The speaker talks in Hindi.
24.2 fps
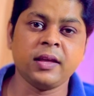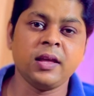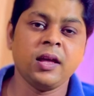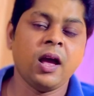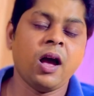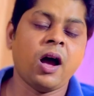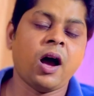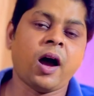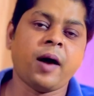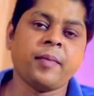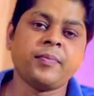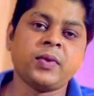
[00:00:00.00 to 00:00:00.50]
ही
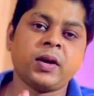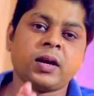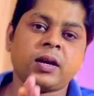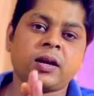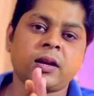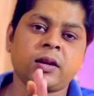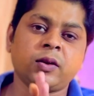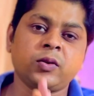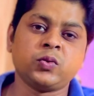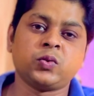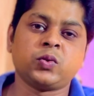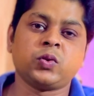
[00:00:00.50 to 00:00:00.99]
आप
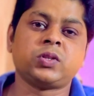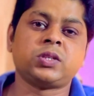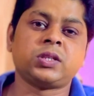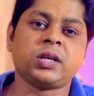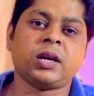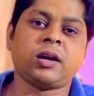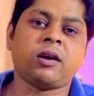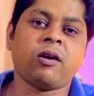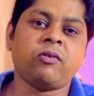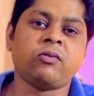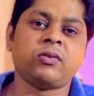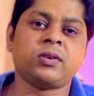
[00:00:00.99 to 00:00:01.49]
जाकर के उसको
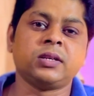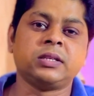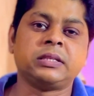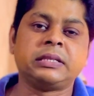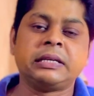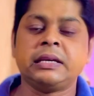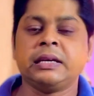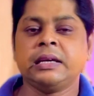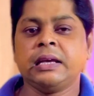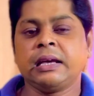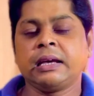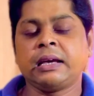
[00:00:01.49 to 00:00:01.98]
चेकआउट
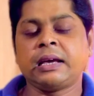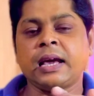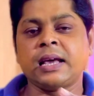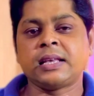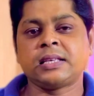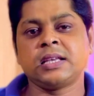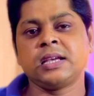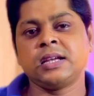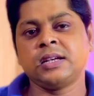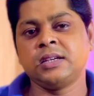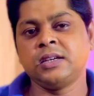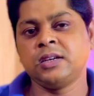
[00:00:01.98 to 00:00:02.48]
कीजिए
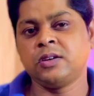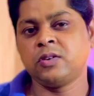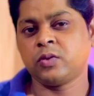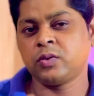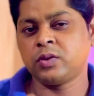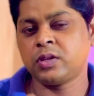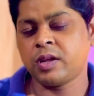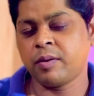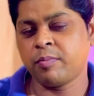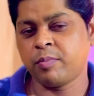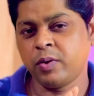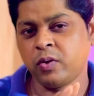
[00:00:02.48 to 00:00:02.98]
कैसे एडिट
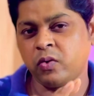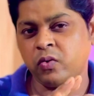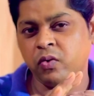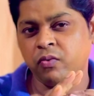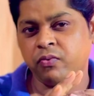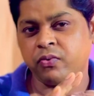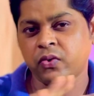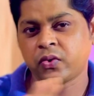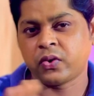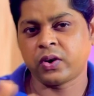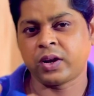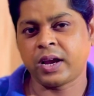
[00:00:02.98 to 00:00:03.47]
होती है बिल्कुल
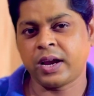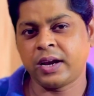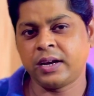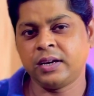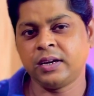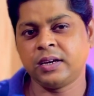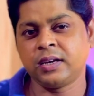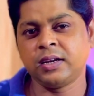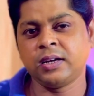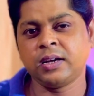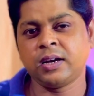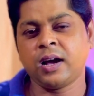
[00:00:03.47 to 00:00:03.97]
4K
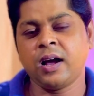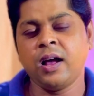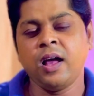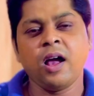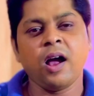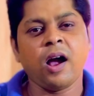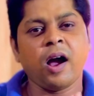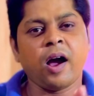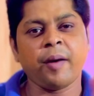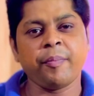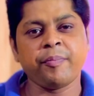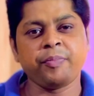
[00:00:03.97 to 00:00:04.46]
एडिटिंग का
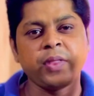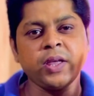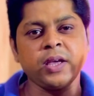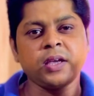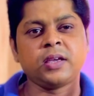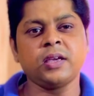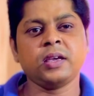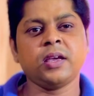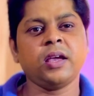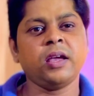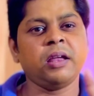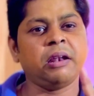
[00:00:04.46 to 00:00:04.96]
आप
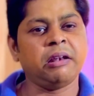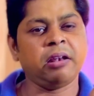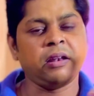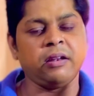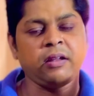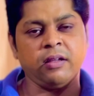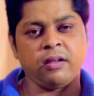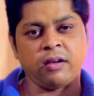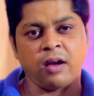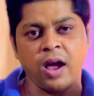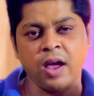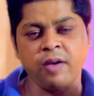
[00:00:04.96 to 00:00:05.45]
देखिए
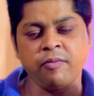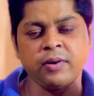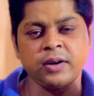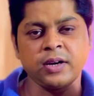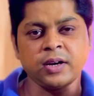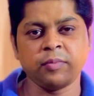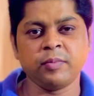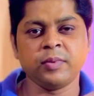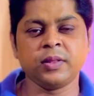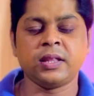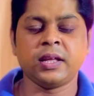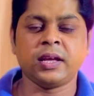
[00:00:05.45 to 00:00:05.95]
आई
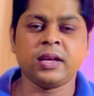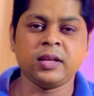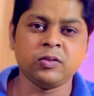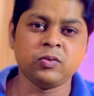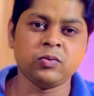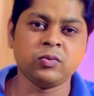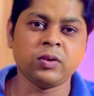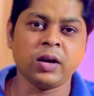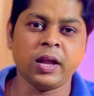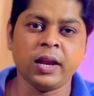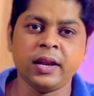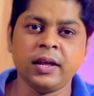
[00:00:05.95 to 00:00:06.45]
बटन में दे ही
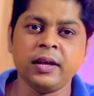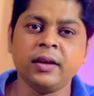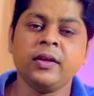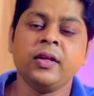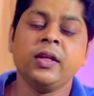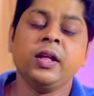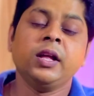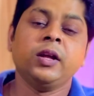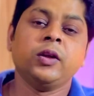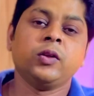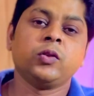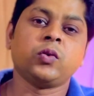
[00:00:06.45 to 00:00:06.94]
दूंगा लिंक
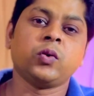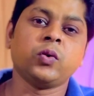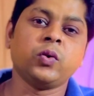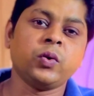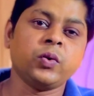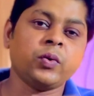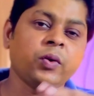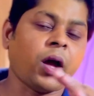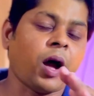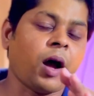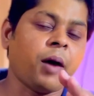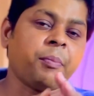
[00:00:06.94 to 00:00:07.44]
तो
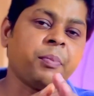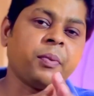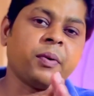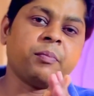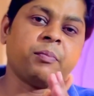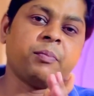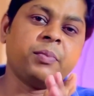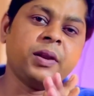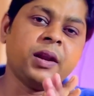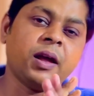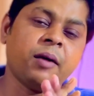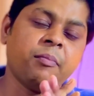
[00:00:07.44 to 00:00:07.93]
आप
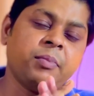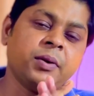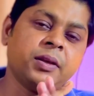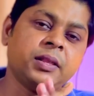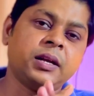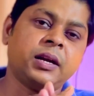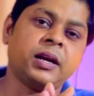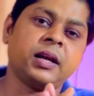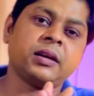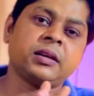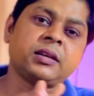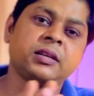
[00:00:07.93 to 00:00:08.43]
बिना
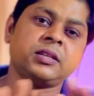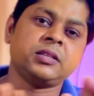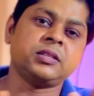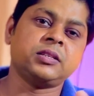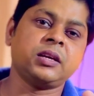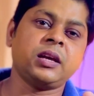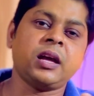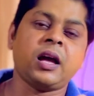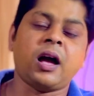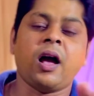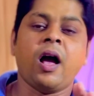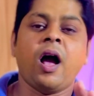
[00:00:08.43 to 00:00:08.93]
बेधड़क
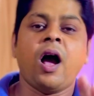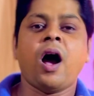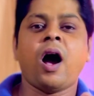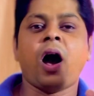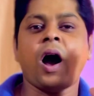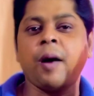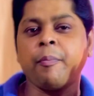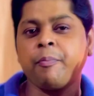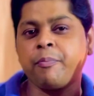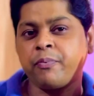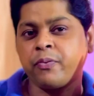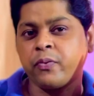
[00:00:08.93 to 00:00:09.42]
कीजिए
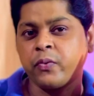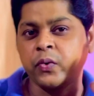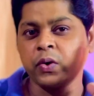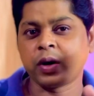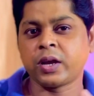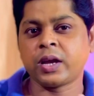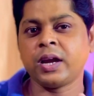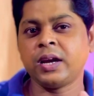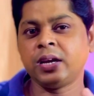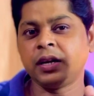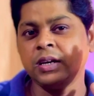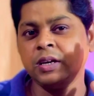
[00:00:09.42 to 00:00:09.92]
आप फोर
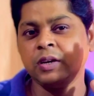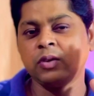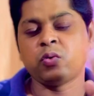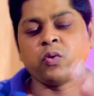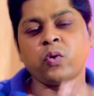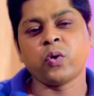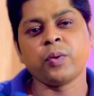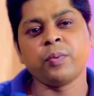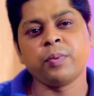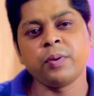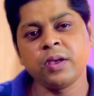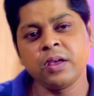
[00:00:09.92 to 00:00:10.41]
एडिट
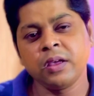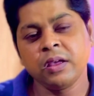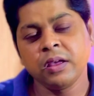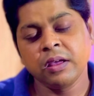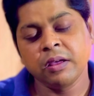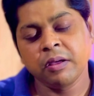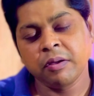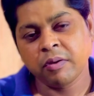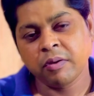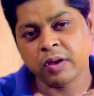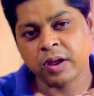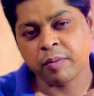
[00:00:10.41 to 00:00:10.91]
कोई भी
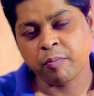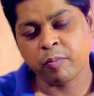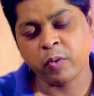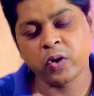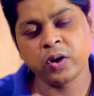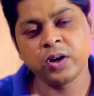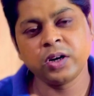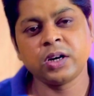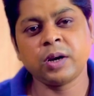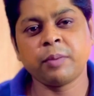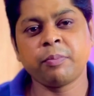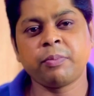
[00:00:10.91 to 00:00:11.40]

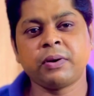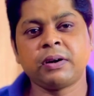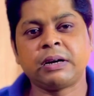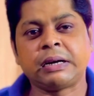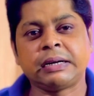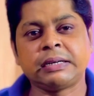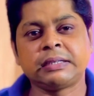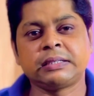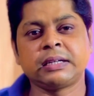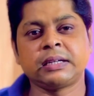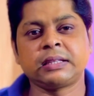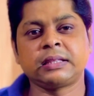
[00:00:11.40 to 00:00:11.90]
मॉनिटर पर
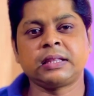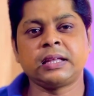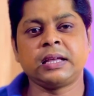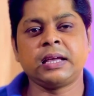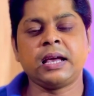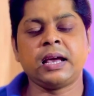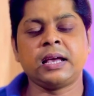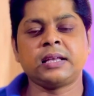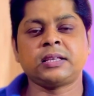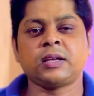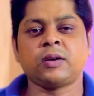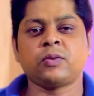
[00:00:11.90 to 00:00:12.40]
कर सकते
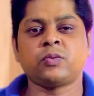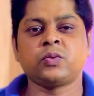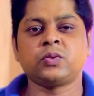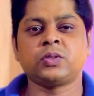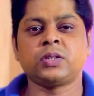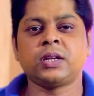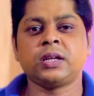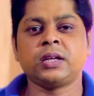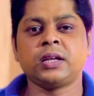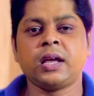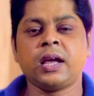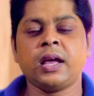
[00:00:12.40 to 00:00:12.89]
हैं ऐसा
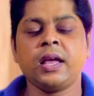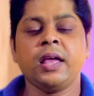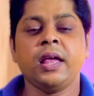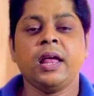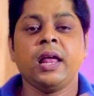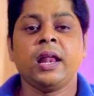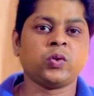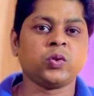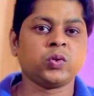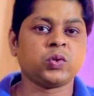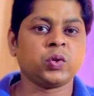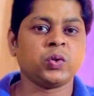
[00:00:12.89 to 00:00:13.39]
कुछ नहीं है
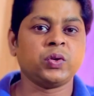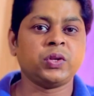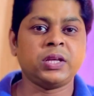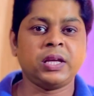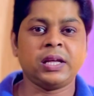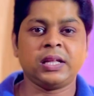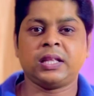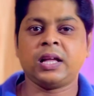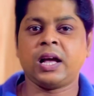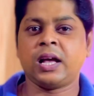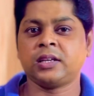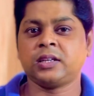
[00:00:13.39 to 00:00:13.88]
तो दोस्तों
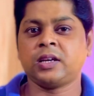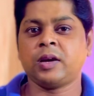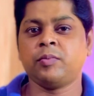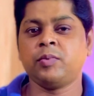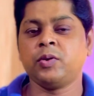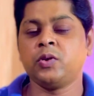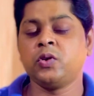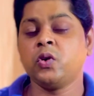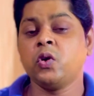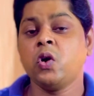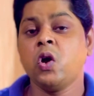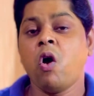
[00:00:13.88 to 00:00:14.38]
ये था आज का
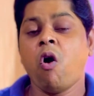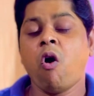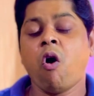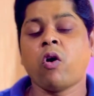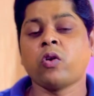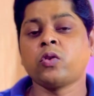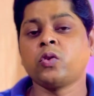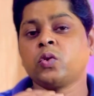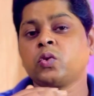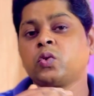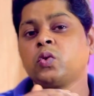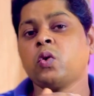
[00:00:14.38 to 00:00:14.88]
वीडियो
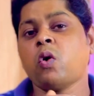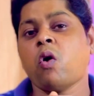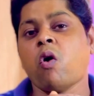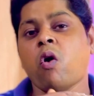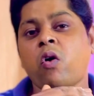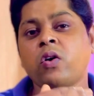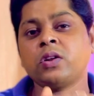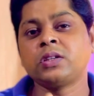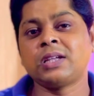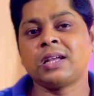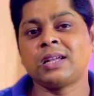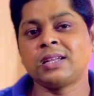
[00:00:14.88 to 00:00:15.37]
और दोस्तों
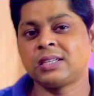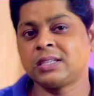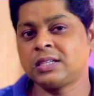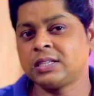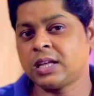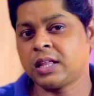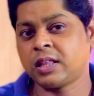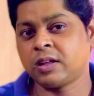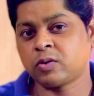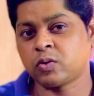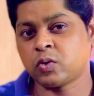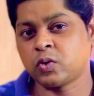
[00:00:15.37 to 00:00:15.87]
और ज़्यादा से
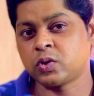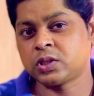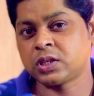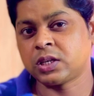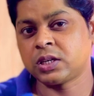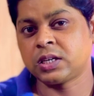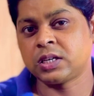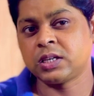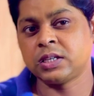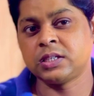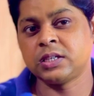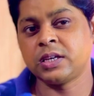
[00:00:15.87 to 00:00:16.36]
ज़्यादा
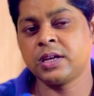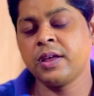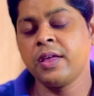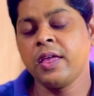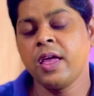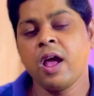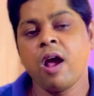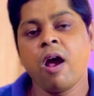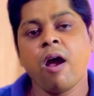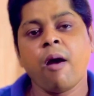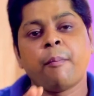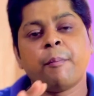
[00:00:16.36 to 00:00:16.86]
क्वेश्चन कीजिए
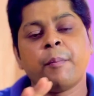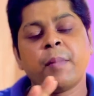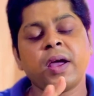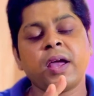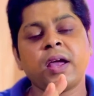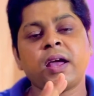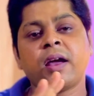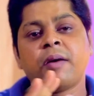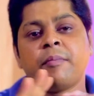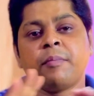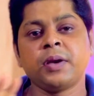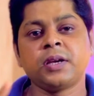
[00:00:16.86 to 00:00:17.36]

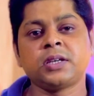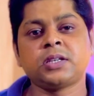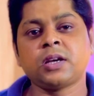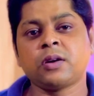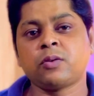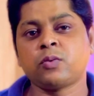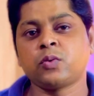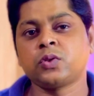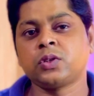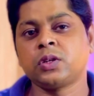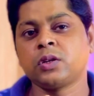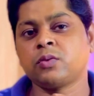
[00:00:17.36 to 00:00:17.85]
मैं हमेशा
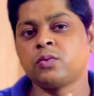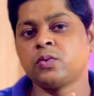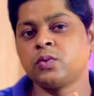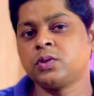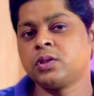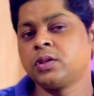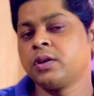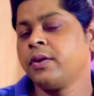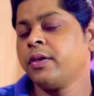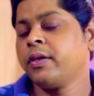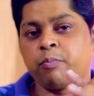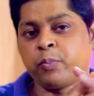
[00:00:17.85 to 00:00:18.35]
कुछ ना कुछ
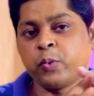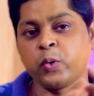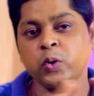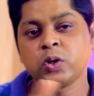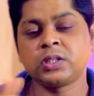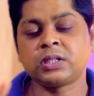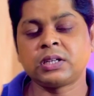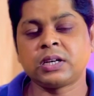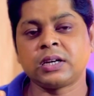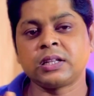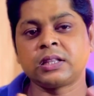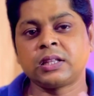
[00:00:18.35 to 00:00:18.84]

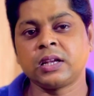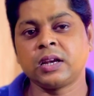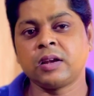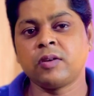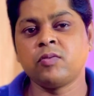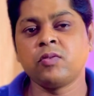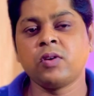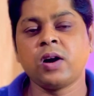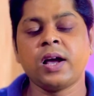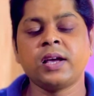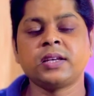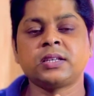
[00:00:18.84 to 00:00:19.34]
पोस्ट करते
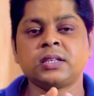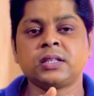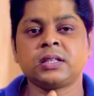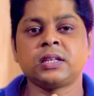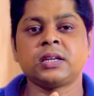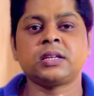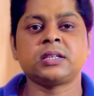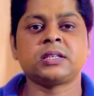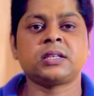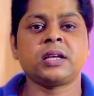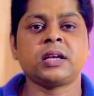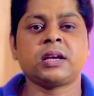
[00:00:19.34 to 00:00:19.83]
रहूंगा इसी
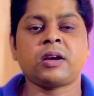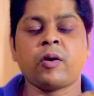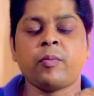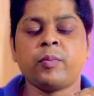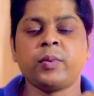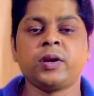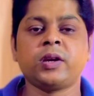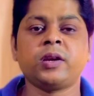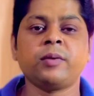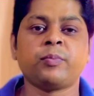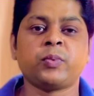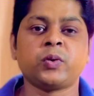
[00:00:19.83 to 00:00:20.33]
तरह से
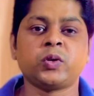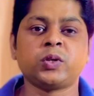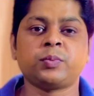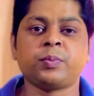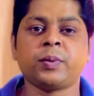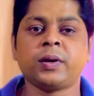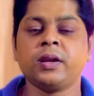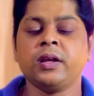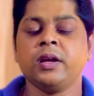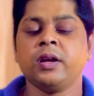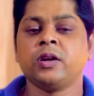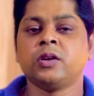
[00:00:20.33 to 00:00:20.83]
कम्युनिटी पोस्ट
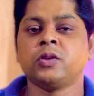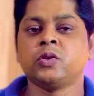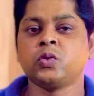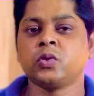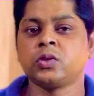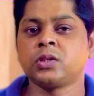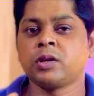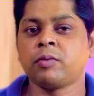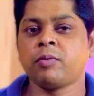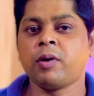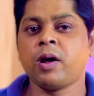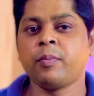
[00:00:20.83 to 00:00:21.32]
पर जो
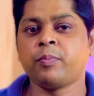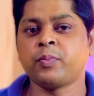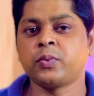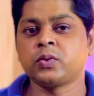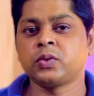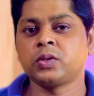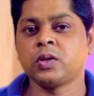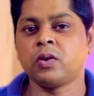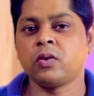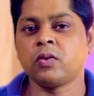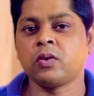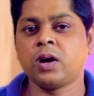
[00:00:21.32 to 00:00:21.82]
सवाल
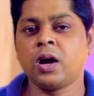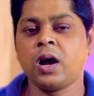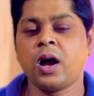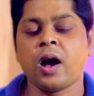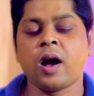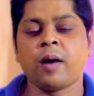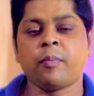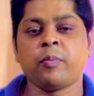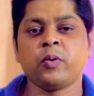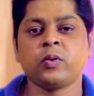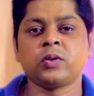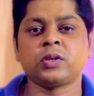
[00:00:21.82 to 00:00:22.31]
पूछना होगा
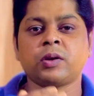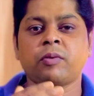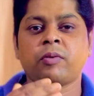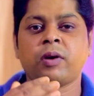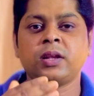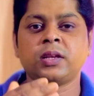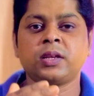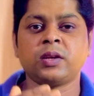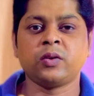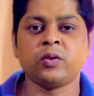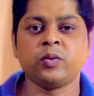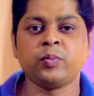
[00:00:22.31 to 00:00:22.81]
आप लोग
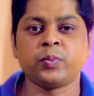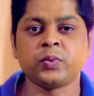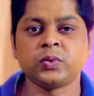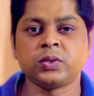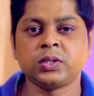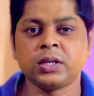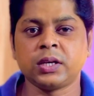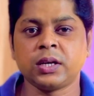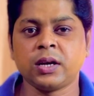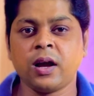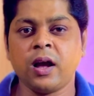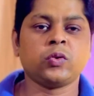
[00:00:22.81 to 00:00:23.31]
सवाल जरूर
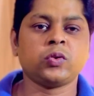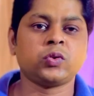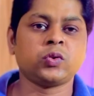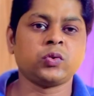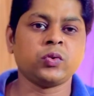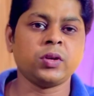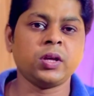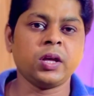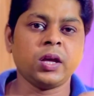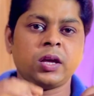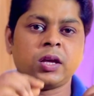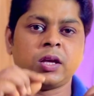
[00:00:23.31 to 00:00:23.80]
पूछिएगा
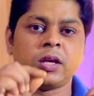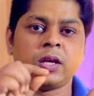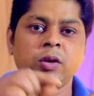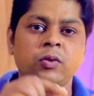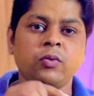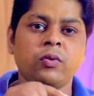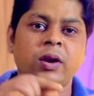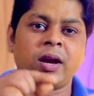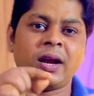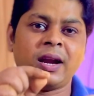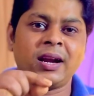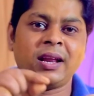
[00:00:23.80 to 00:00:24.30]
दोस्तों ये
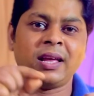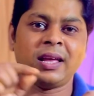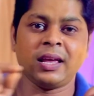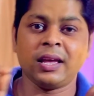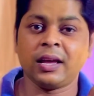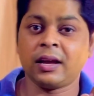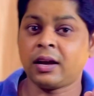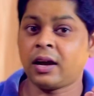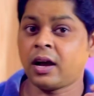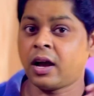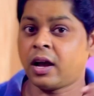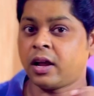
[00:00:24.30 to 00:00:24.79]
क्यू एंड ए
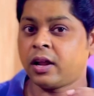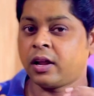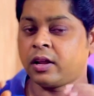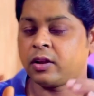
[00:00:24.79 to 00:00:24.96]
का